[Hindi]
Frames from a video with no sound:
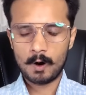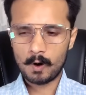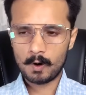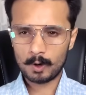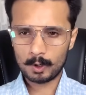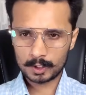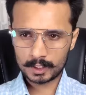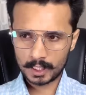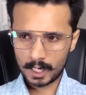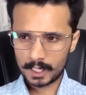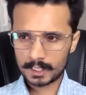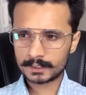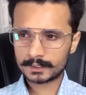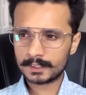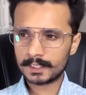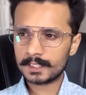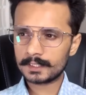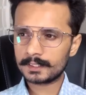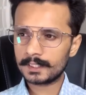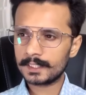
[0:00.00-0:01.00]
और खास
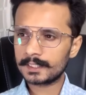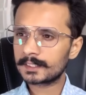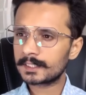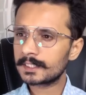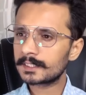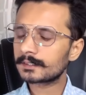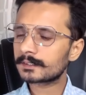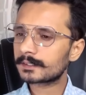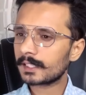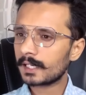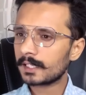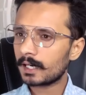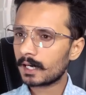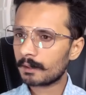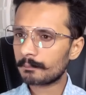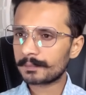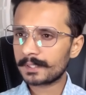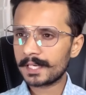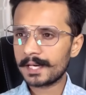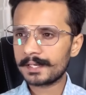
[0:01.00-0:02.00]
करके तीन चार
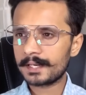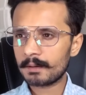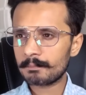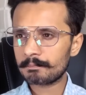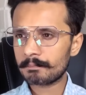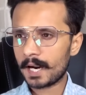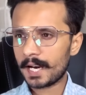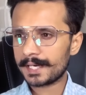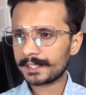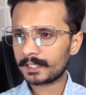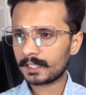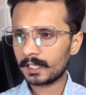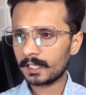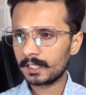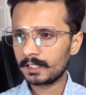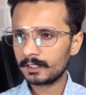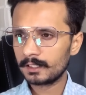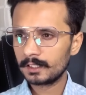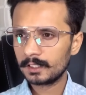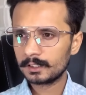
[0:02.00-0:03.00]
अपडेट है पाई
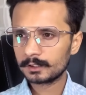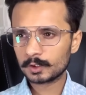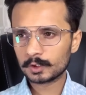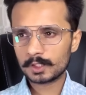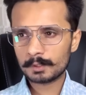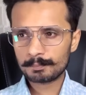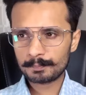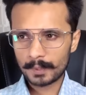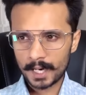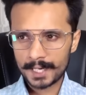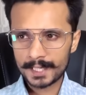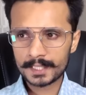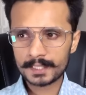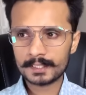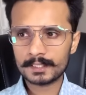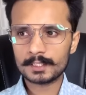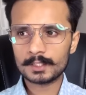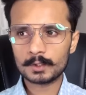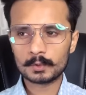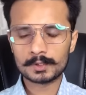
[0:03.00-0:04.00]
का जो कि
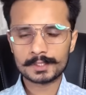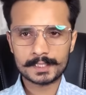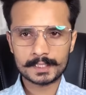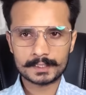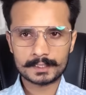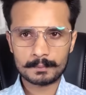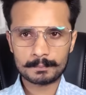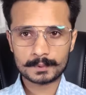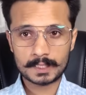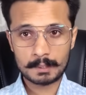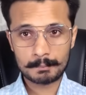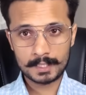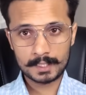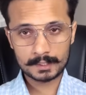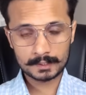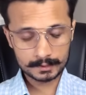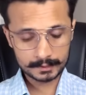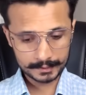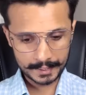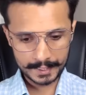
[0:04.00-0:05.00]
पाई न्यूज की तरफ से
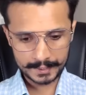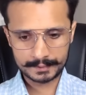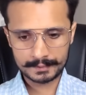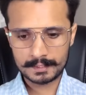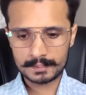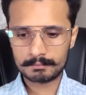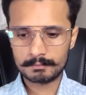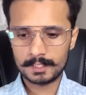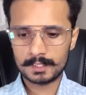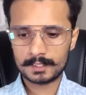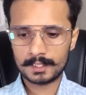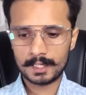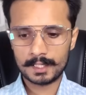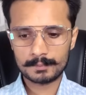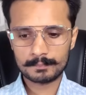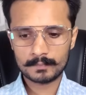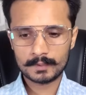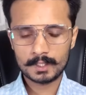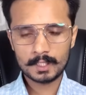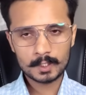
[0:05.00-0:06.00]
हमें देखने को मिल रहा
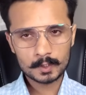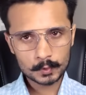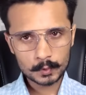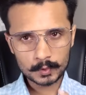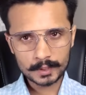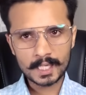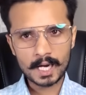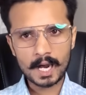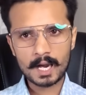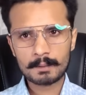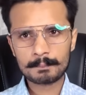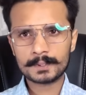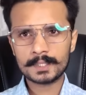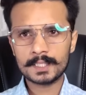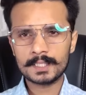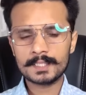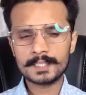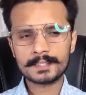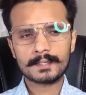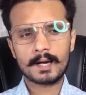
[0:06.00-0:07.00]
है जो कि
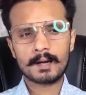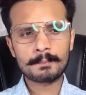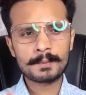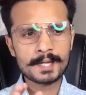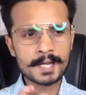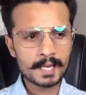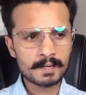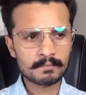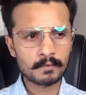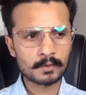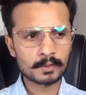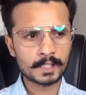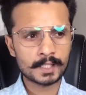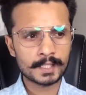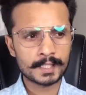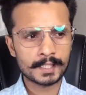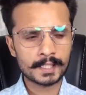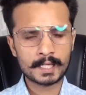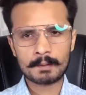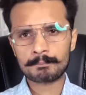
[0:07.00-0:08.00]
आपके लिए काफ़ी हेल्पफुल
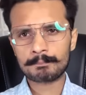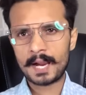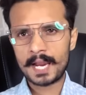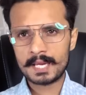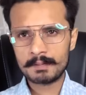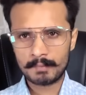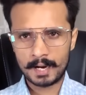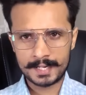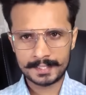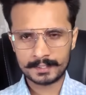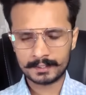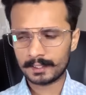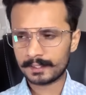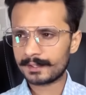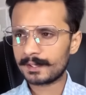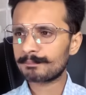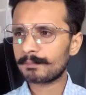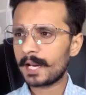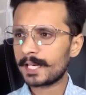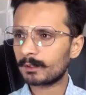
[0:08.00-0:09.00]
करेगा अगर आप पाई माइनिंग
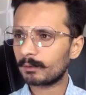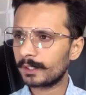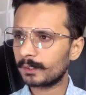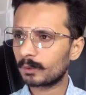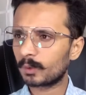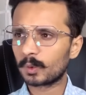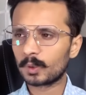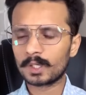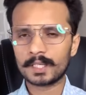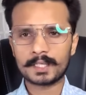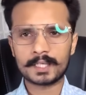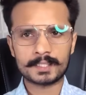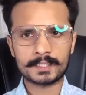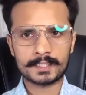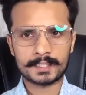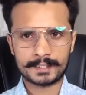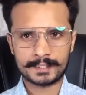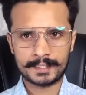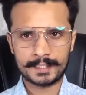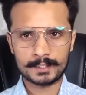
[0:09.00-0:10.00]
करें पाई क्वाइन होल्ड
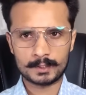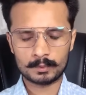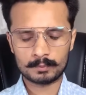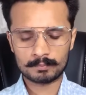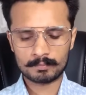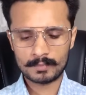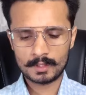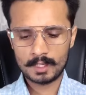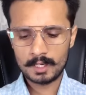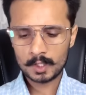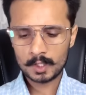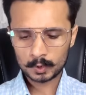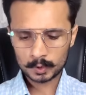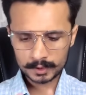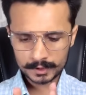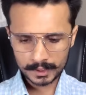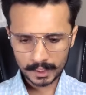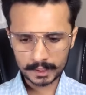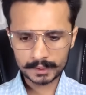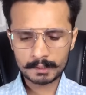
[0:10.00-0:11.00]
करके रखें तो तो
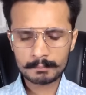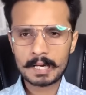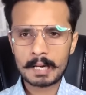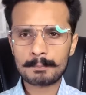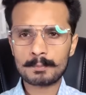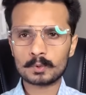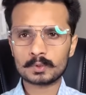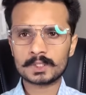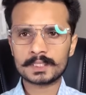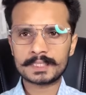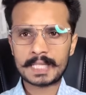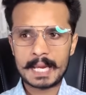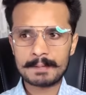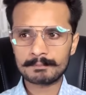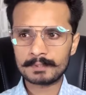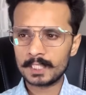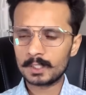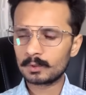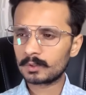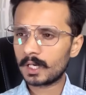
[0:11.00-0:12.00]
ज़्यादा मैं आप लोगों से टाइम
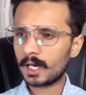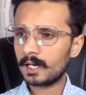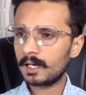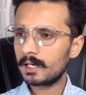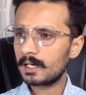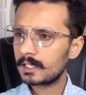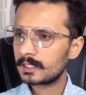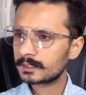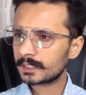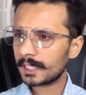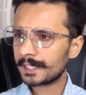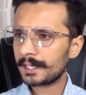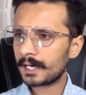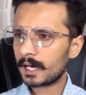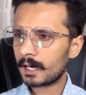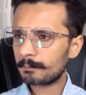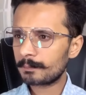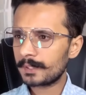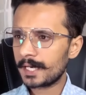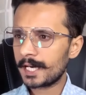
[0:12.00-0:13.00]
नहीं लूँगा सारे
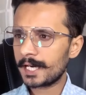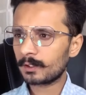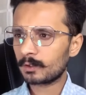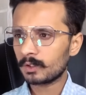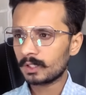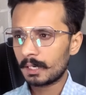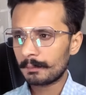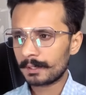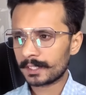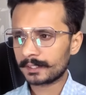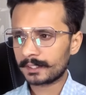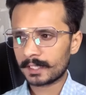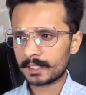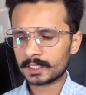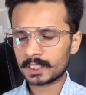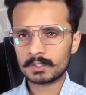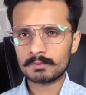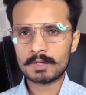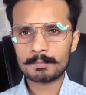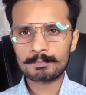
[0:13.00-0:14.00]
अपडेट को कवर
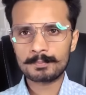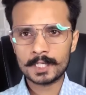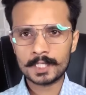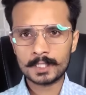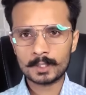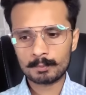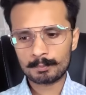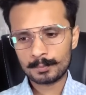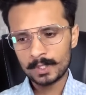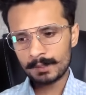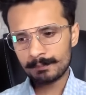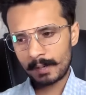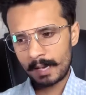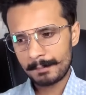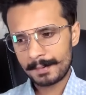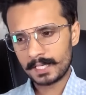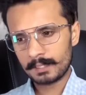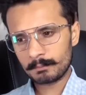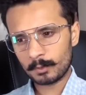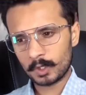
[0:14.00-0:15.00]
करते हुए पी टू पी
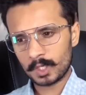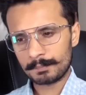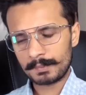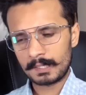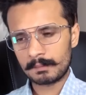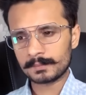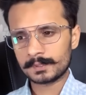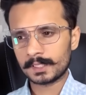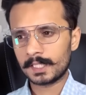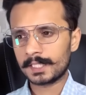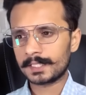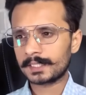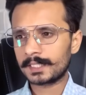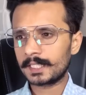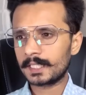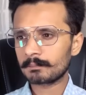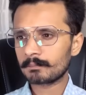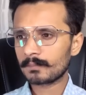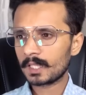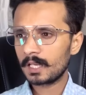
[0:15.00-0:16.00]
पेमेंट मोड पे हम
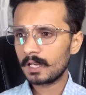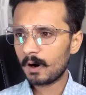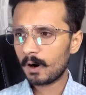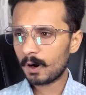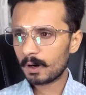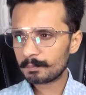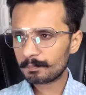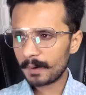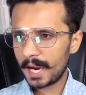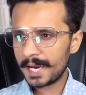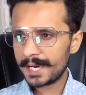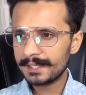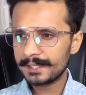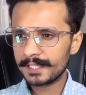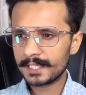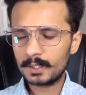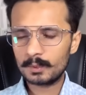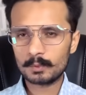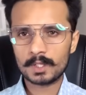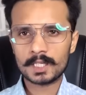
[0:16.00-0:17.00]
चलेंगे और पाई
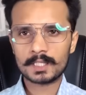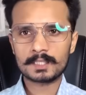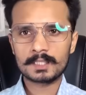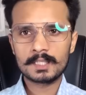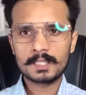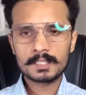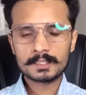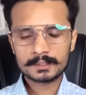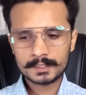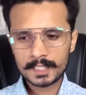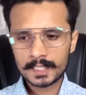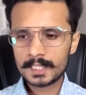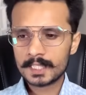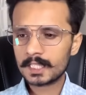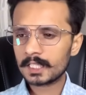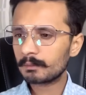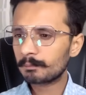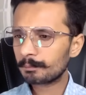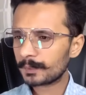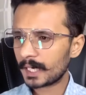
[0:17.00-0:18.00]
नेटवर्क
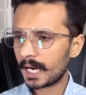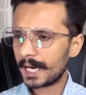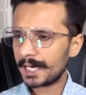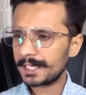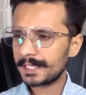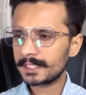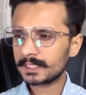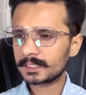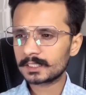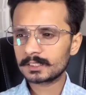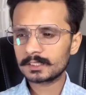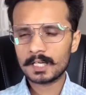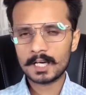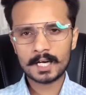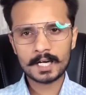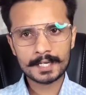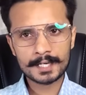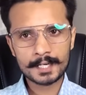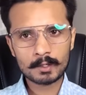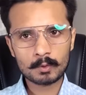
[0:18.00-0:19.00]
सेलिंग प्राइस
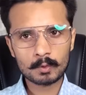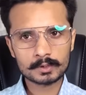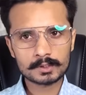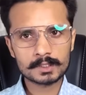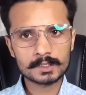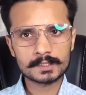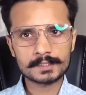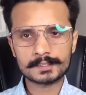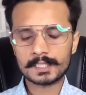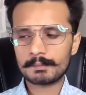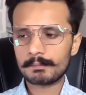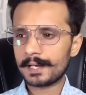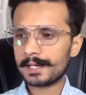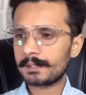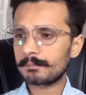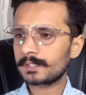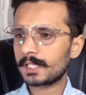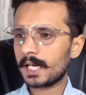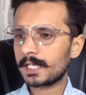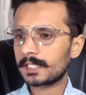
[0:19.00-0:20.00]
हर एक चीज़ के
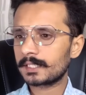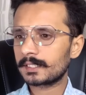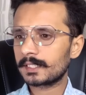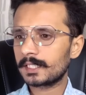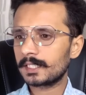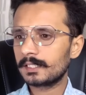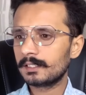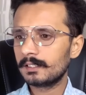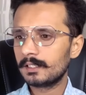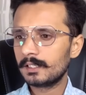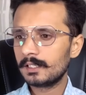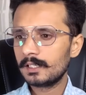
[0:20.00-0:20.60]
बारे में जानेंगे